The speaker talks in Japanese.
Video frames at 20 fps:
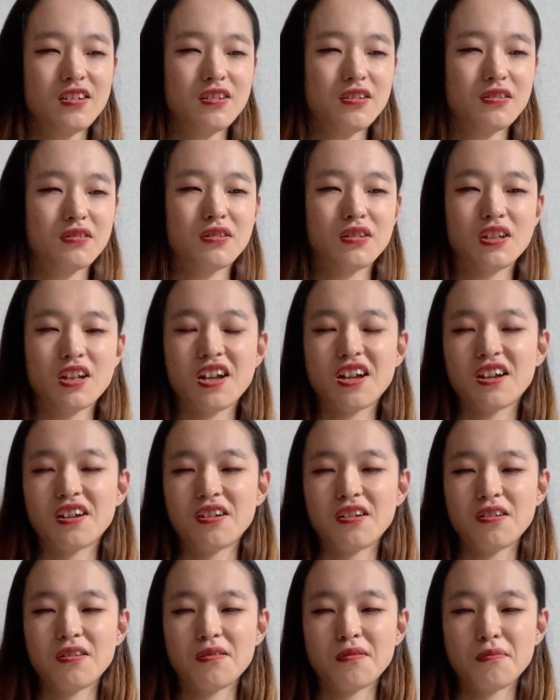言って
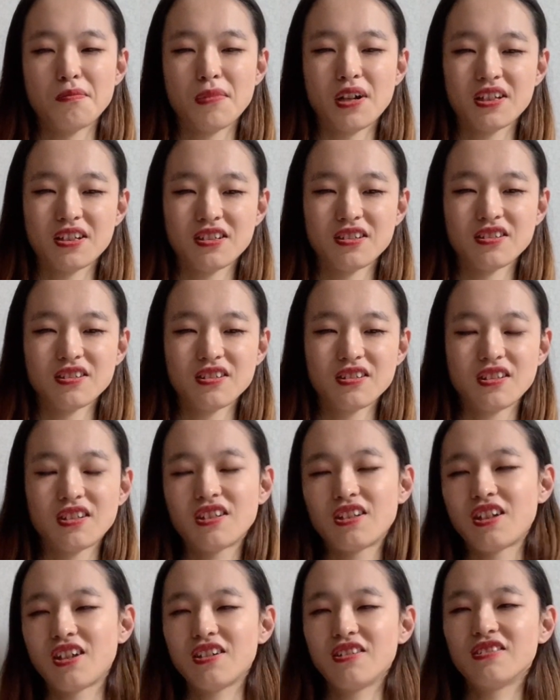ますっ
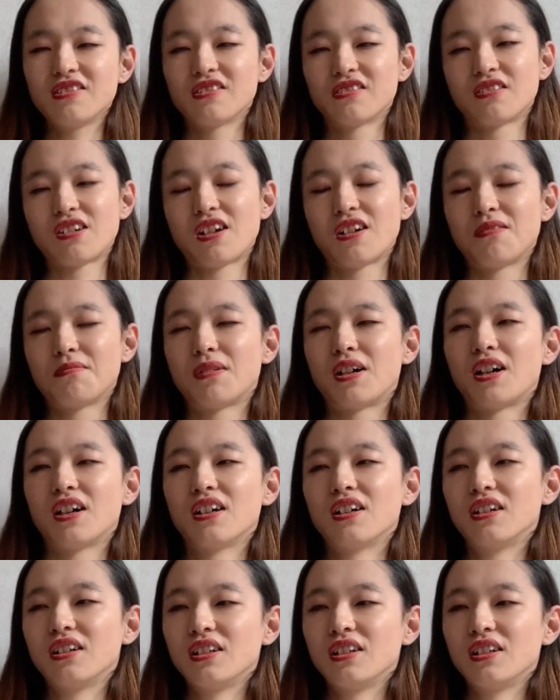ていうのは、まあ、